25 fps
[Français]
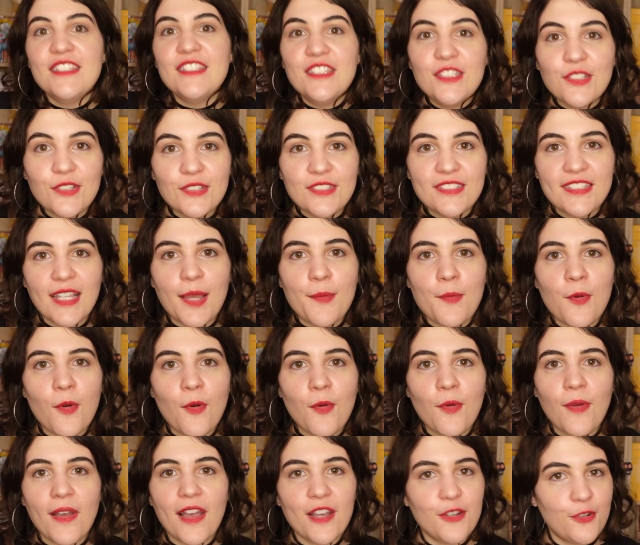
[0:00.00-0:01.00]

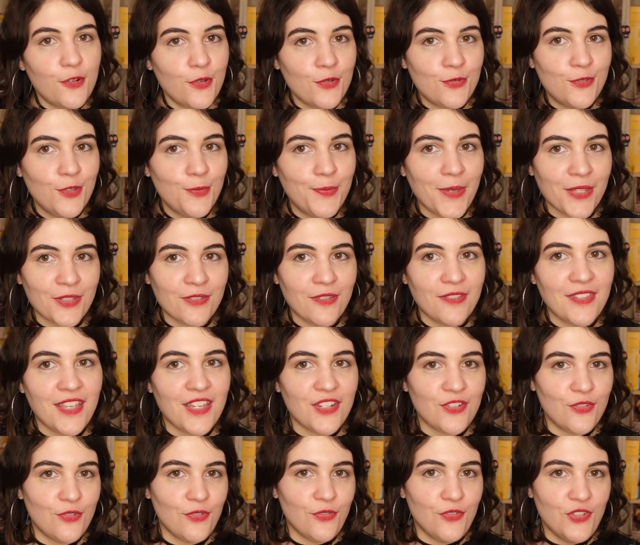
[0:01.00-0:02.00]
notamment à cause du
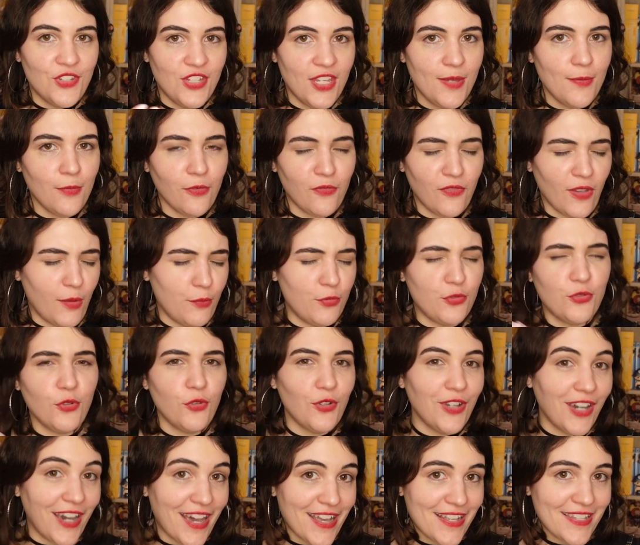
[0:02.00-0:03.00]
personnage de Jim, enfin plutôt
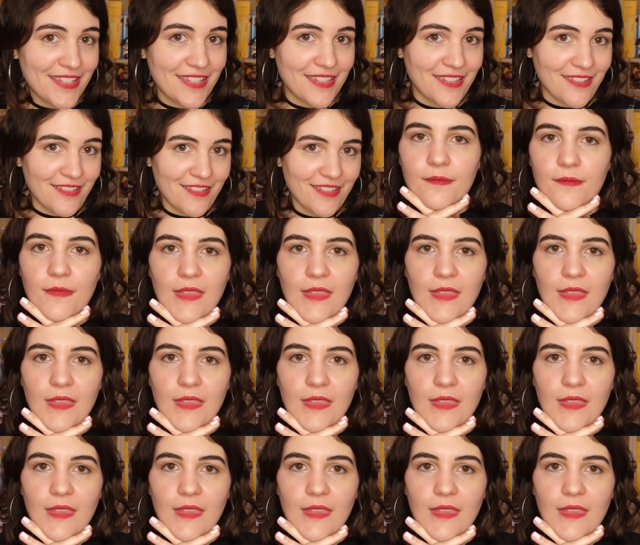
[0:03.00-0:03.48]
grâce